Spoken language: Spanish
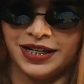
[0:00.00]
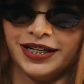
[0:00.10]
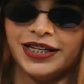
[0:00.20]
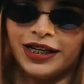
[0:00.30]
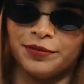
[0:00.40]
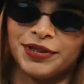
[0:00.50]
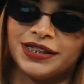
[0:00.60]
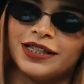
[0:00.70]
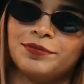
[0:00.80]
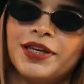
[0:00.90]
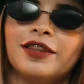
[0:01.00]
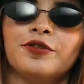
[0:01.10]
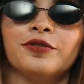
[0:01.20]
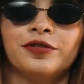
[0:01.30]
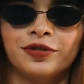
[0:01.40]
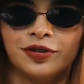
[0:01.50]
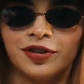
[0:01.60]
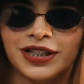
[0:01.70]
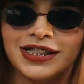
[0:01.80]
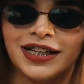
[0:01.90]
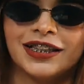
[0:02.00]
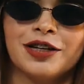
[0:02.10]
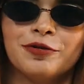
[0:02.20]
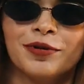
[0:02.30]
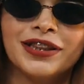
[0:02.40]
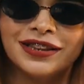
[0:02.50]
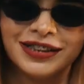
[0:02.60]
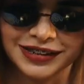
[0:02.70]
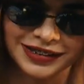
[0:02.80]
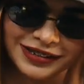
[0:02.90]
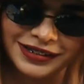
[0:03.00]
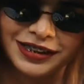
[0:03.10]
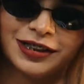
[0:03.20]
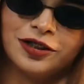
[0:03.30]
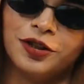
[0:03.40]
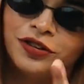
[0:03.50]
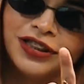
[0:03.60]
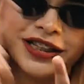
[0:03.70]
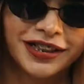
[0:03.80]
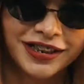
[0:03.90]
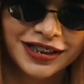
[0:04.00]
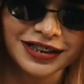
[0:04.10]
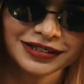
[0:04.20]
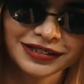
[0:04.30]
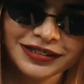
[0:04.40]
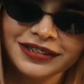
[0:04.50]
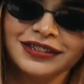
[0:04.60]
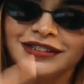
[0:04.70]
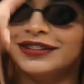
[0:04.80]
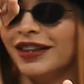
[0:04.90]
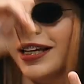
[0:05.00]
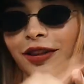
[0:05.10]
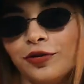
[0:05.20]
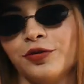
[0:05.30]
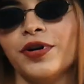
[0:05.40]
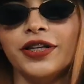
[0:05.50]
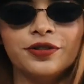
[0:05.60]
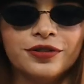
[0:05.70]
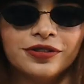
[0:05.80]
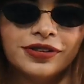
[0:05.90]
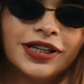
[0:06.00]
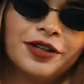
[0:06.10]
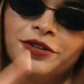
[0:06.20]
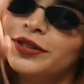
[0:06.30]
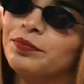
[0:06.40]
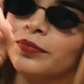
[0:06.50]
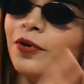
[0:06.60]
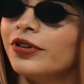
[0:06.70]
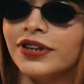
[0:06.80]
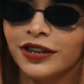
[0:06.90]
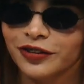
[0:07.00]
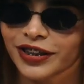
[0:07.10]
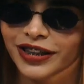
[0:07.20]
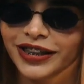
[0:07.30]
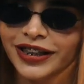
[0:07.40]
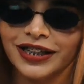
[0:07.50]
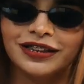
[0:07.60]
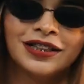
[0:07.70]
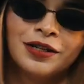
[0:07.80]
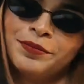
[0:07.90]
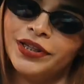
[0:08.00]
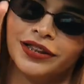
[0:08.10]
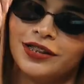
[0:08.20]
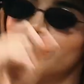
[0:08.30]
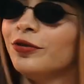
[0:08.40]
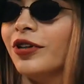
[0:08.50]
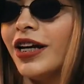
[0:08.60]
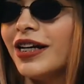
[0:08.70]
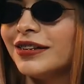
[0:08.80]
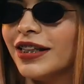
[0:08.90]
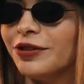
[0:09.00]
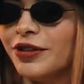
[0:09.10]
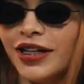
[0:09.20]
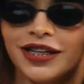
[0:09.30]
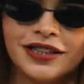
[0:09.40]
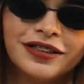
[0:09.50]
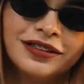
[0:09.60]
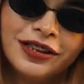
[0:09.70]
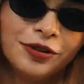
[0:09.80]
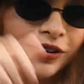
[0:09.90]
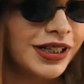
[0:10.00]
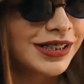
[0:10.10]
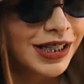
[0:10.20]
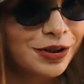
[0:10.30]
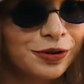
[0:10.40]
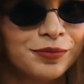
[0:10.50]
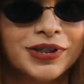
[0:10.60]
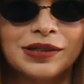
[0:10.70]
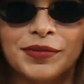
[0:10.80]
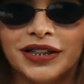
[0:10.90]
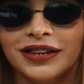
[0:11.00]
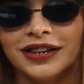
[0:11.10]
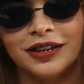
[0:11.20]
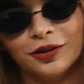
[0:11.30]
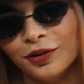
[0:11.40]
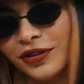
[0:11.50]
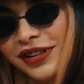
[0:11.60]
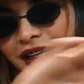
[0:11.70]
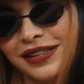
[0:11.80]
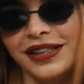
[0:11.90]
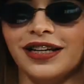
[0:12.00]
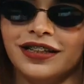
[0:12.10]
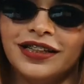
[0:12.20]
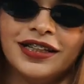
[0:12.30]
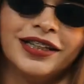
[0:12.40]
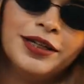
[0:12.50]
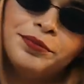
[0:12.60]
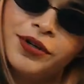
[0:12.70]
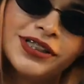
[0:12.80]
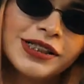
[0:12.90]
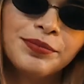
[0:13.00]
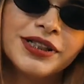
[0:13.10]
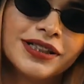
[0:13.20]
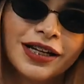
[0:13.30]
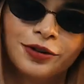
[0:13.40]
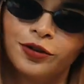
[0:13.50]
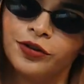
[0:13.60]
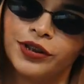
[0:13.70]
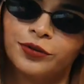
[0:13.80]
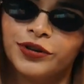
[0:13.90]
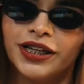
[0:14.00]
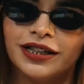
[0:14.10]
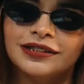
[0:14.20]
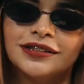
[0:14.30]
Niña que me estás viendo, donde sea que te encuentres, no te rindas, sigue tus sueños, que no te importe lo que digan, mientras tú no le hagas daño a nadie y no te hagas daño a tú misma, todo está al 100 y puedes expresar todo lo que tú quieras